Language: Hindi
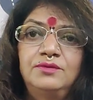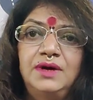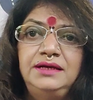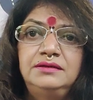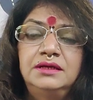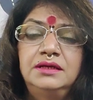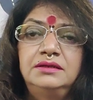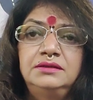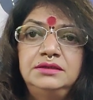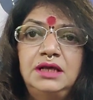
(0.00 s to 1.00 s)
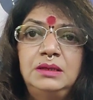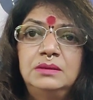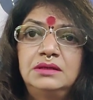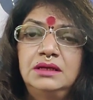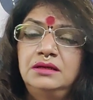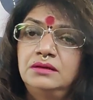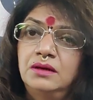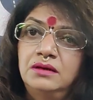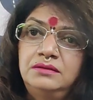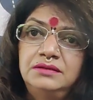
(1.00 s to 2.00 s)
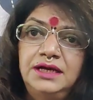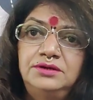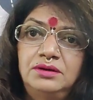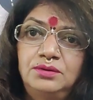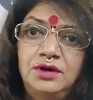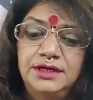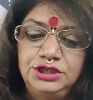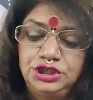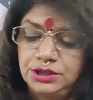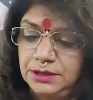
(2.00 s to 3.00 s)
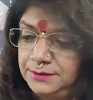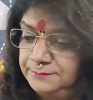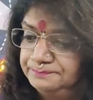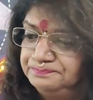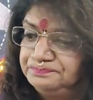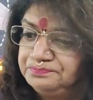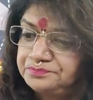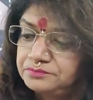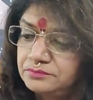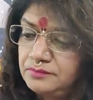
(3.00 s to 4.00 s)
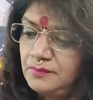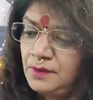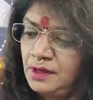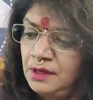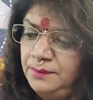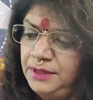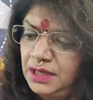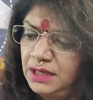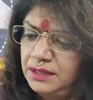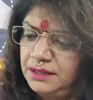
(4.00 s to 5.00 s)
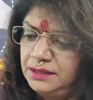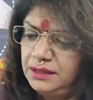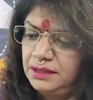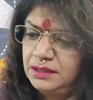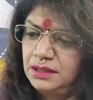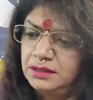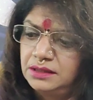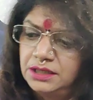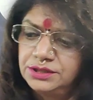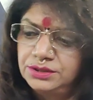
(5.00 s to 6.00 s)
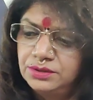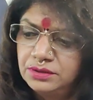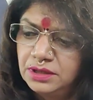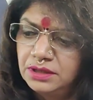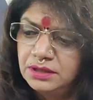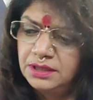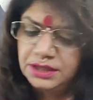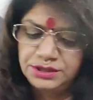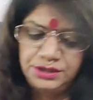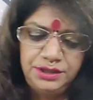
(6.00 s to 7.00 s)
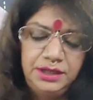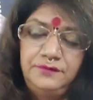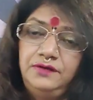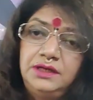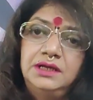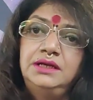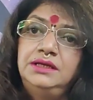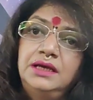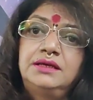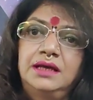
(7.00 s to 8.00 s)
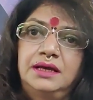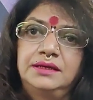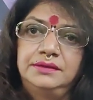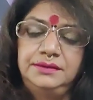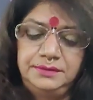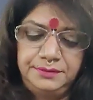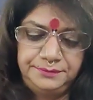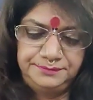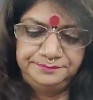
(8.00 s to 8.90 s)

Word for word: वाइट कलर येल्लो कलर और रेड और ऑरेंज कलर अभी आ रही है कर्क राशि तो कर्क राशि ये भी के लिए क्या है